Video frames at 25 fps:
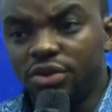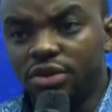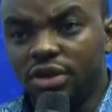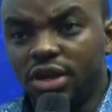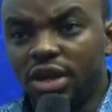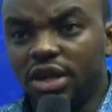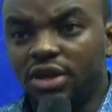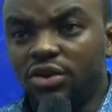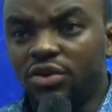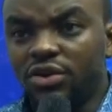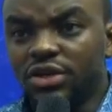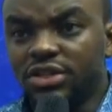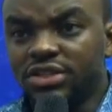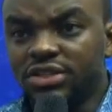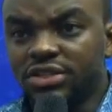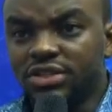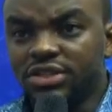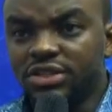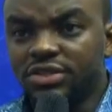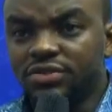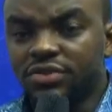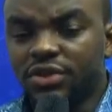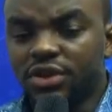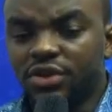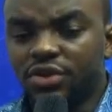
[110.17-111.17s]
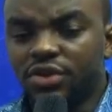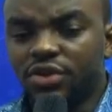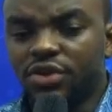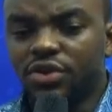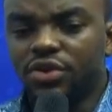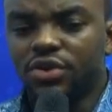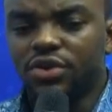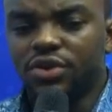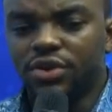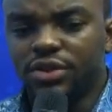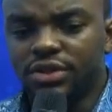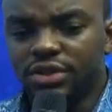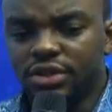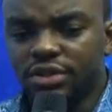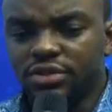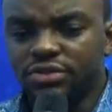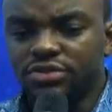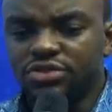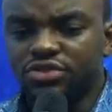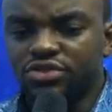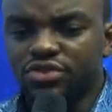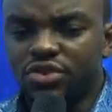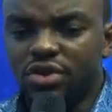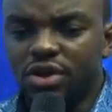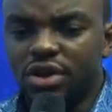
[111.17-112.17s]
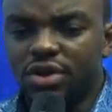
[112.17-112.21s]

Mhm. Alors les antivaleurs euh, sont